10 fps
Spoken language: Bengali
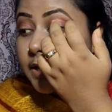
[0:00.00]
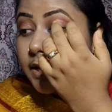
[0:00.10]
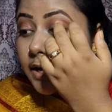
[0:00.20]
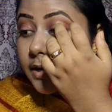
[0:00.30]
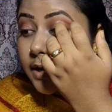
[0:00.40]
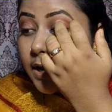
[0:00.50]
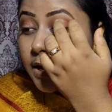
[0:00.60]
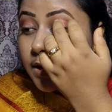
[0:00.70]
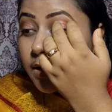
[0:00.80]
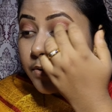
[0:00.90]
আইবলের
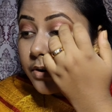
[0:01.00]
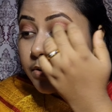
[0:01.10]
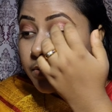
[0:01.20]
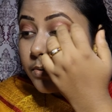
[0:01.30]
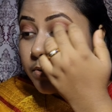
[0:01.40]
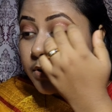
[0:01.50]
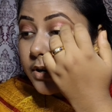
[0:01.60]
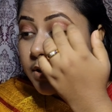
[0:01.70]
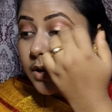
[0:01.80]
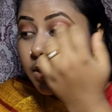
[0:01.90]
ওপরটা একটু
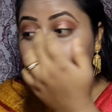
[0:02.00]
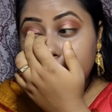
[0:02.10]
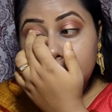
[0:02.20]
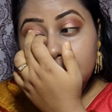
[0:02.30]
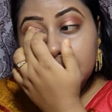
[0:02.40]
গোল্ডেন করে নেব